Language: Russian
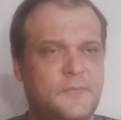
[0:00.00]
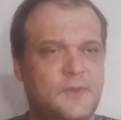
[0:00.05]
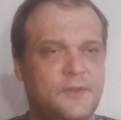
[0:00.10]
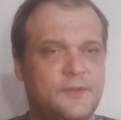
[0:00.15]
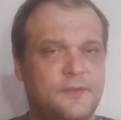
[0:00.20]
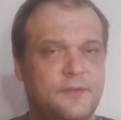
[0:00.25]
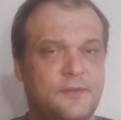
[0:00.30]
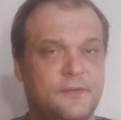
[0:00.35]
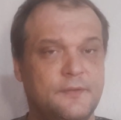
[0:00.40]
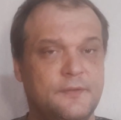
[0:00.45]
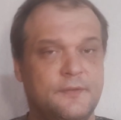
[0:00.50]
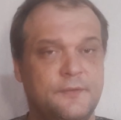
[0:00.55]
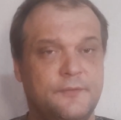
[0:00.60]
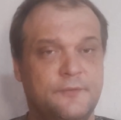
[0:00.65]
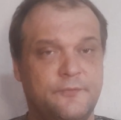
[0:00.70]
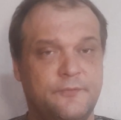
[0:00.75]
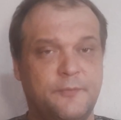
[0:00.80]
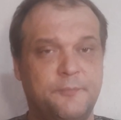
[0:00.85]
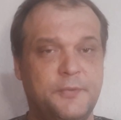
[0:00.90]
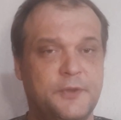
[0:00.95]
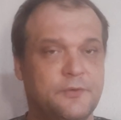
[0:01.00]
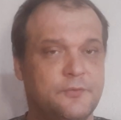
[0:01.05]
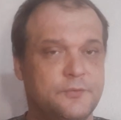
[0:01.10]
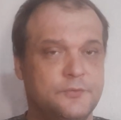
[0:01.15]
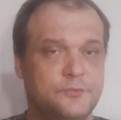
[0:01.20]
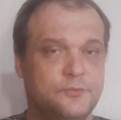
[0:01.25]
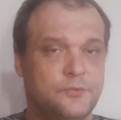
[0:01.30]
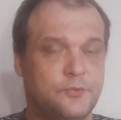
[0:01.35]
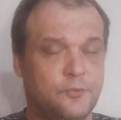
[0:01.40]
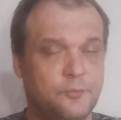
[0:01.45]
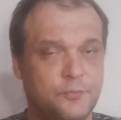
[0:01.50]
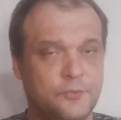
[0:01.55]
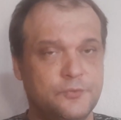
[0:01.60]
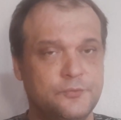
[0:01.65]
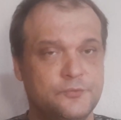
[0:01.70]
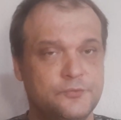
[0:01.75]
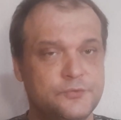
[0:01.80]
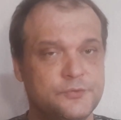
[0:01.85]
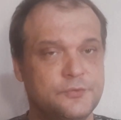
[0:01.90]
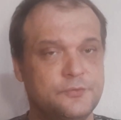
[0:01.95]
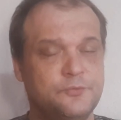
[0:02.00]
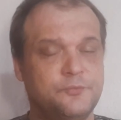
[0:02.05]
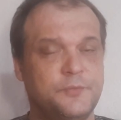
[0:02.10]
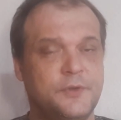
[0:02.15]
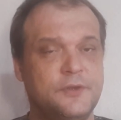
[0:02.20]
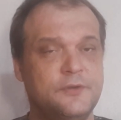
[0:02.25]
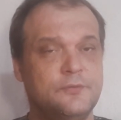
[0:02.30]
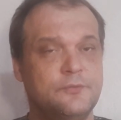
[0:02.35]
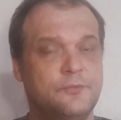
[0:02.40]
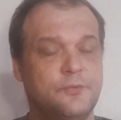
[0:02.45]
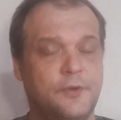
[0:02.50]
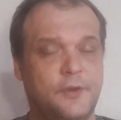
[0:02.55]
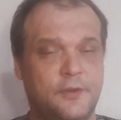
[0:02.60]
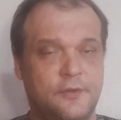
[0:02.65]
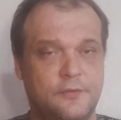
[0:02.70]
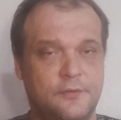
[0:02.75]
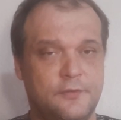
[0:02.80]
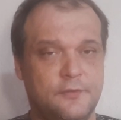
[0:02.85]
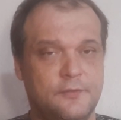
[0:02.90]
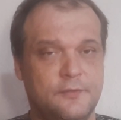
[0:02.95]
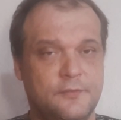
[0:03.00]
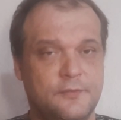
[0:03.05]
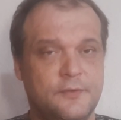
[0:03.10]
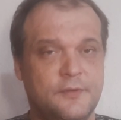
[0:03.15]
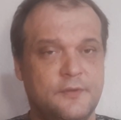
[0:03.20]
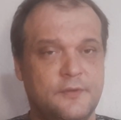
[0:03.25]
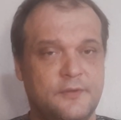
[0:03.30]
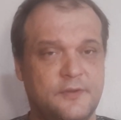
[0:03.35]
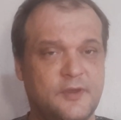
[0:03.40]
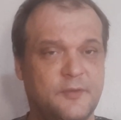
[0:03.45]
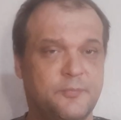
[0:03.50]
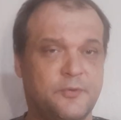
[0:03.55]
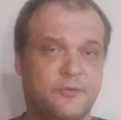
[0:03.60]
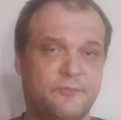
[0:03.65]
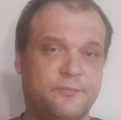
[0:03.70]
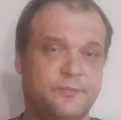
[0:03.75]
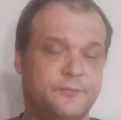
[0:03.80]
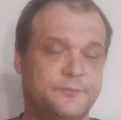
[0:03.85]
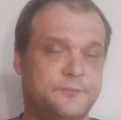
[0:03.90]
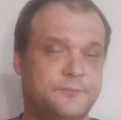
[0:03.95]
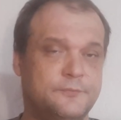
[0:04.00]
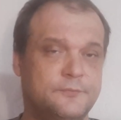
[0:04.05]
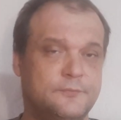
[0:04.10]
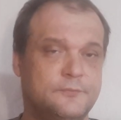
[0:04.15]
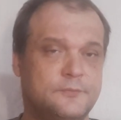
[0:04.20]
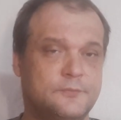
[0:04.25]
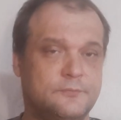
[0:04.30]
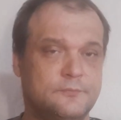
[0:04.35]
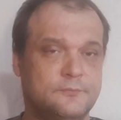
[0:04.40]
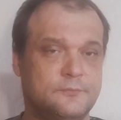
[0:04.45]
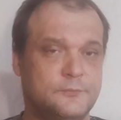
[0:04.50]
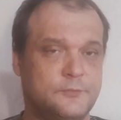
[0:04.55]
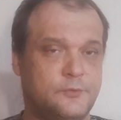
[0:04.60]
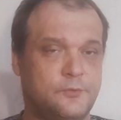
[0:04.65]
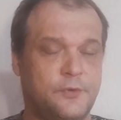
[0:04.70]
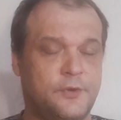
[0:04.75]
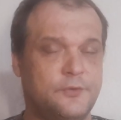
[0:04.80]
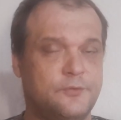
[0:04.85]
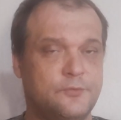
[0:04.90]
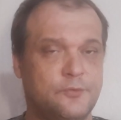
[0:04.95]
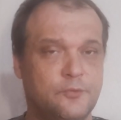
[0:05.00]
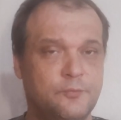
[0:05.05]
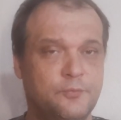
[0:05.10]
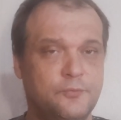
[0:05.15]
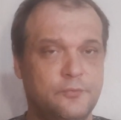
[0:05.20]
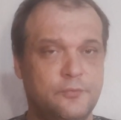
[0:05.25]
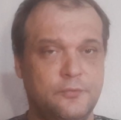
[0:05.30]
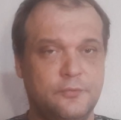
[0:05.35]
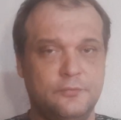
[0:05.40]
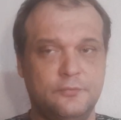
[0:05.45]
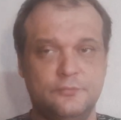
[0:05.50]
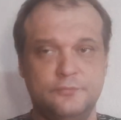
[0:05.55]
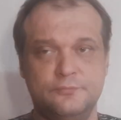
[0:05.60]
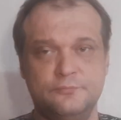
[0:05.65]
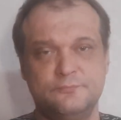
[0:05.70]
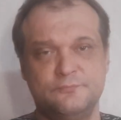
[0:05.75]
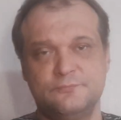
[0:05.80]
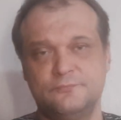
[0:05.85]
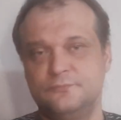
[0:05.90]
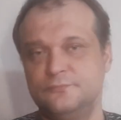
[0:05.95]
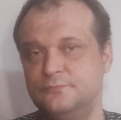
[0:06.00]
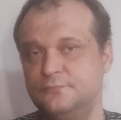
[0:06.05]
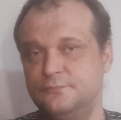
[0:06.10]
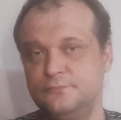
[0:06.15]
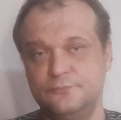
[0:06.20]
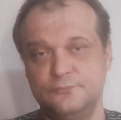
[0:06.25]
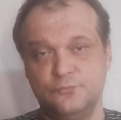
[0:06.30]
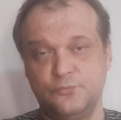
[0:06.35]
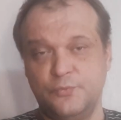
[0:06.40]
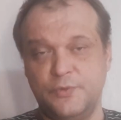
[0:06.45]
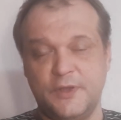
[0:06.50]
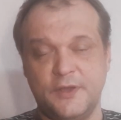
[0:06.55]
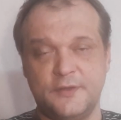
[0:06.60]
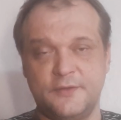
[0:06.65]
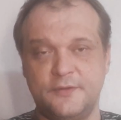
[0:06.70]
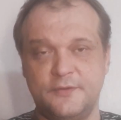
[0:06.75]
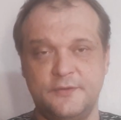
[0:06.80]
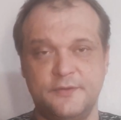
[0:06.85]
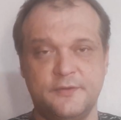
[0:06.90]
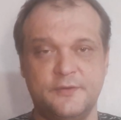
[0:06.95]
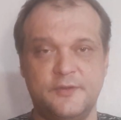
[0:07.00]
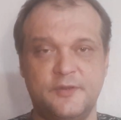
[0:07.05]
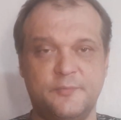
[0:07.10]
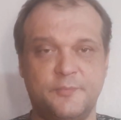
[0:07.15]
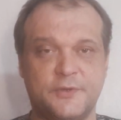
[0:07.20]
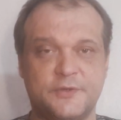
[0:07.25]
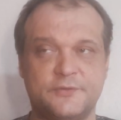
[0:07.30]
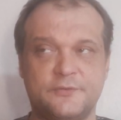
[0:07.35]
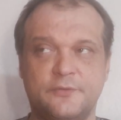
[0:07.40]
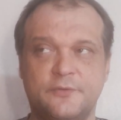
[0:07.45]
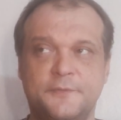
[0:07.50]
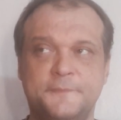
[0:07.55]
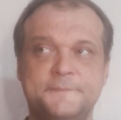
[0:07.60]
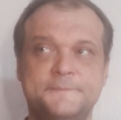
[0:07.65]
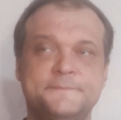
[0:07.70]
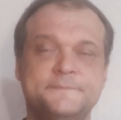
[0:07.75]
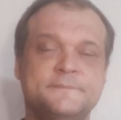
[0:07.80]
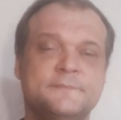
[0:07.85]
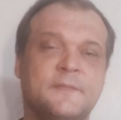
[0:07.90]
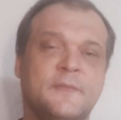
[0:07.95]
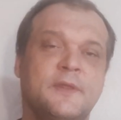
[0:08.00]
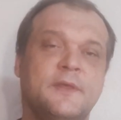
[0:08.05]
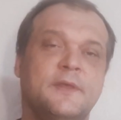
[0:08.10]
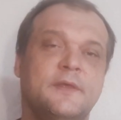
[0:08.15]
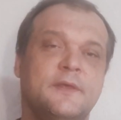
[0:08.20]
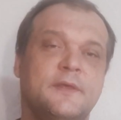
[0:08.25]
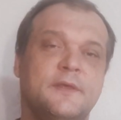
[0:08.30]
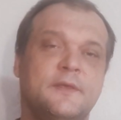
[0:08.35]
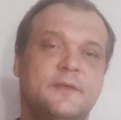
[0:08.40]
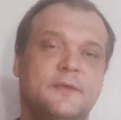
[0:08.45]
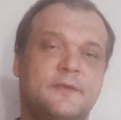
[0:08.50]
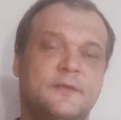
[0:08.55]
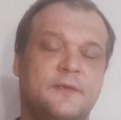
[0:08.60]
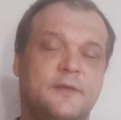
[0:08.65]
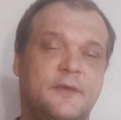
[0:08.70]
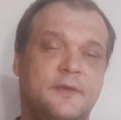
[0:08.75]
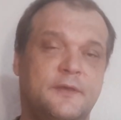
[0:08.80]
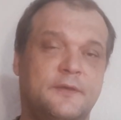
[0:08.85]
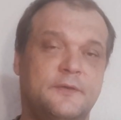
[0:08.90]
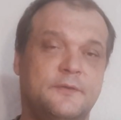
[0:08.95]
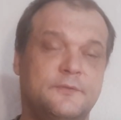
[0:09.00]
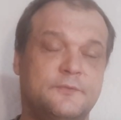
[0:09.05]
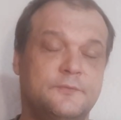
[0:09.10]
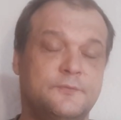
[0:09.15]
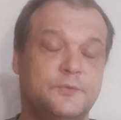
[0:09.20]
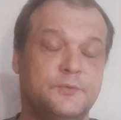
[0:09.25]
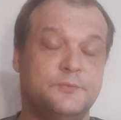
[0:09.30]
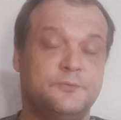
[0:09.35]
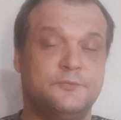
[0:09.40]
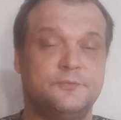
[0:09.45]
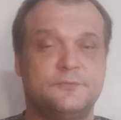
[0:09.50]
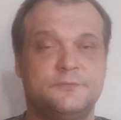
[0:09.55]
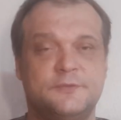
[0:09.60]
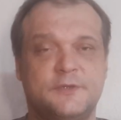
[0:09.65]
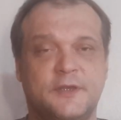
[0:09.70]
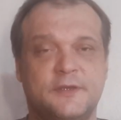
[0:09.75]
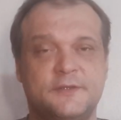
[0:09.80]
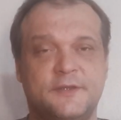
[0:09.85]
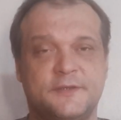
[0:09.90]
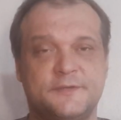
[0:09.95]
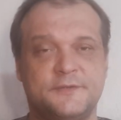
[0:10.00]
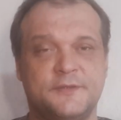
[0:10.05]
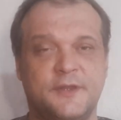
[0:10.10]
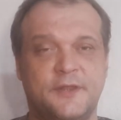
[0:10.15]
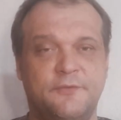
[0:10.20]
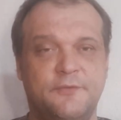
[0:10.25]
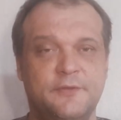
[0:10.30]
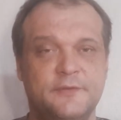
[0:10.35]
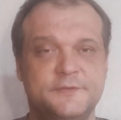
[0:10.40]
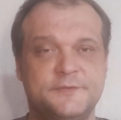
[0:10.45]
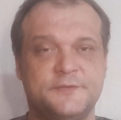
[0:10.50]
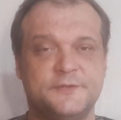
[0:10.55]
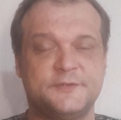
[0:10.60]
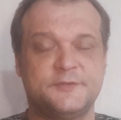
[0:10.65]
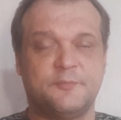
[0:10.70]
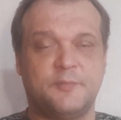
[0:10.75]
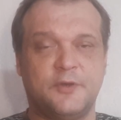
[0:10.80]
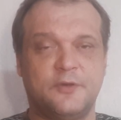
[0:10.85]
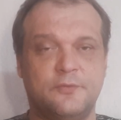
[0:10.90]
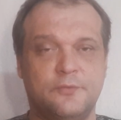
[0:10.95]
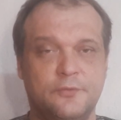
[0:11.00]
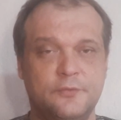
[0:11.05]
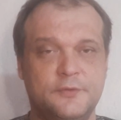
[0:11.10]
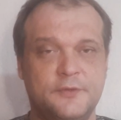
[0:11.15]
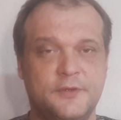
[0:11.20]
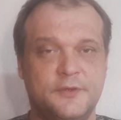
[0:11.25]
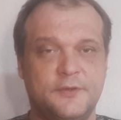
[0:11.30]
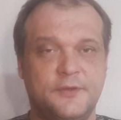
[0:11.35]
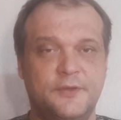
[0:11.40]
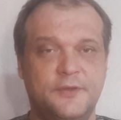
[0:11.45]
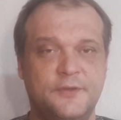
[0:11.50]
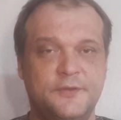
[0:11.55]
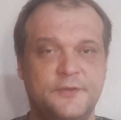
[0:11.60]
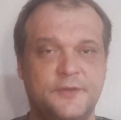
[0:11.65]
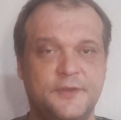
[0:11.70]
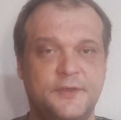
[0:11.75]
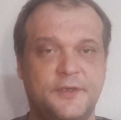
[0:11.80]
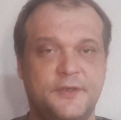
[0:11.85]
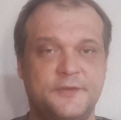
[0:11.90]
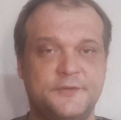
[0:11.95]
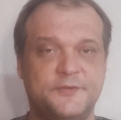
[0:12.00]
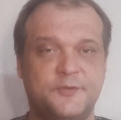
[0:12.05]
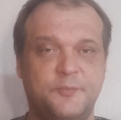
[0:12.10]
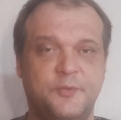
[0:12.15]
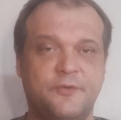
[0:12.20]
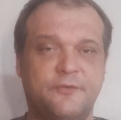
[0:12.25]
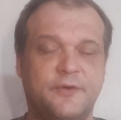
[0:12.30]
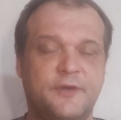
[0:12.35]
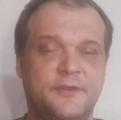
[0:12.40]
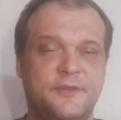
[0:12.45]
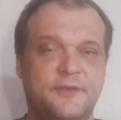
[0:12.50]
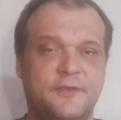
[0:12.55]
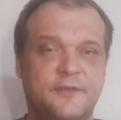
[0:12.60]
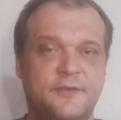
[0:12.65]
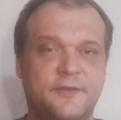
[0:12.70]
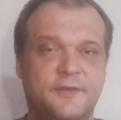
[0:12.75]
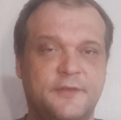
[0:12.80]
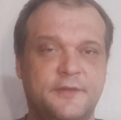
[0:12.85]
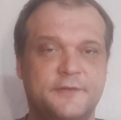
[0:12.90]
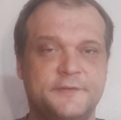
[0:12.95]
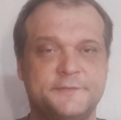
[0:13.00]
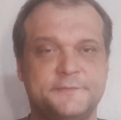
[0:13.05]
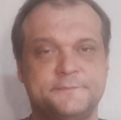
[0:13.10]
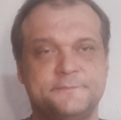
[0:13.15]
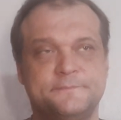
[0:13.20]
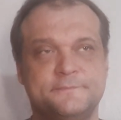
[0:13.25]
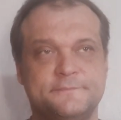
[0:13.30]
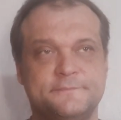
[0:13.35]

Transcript: Во-первых, трубку нужно уметь курить. Я пробовал курить трубку, у меня это дело не прошло. Я вот как-то остановился на самокрутках и на забивании гильз.